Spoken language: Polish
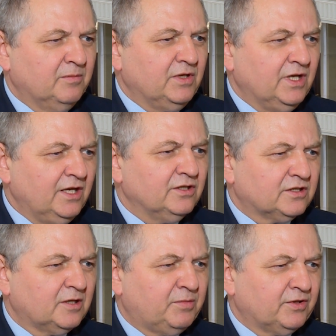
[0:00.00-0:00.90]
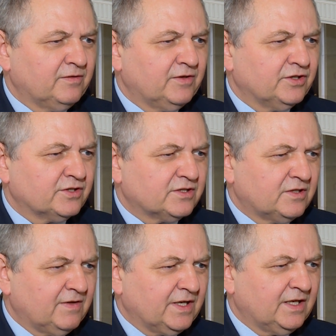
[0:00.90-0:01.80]
Mniej do tej pory
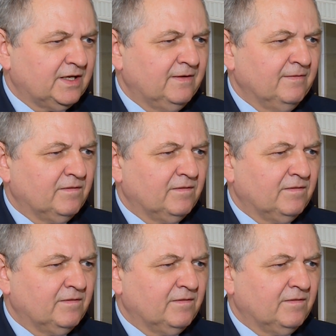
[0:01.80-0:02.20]
wykorzystywane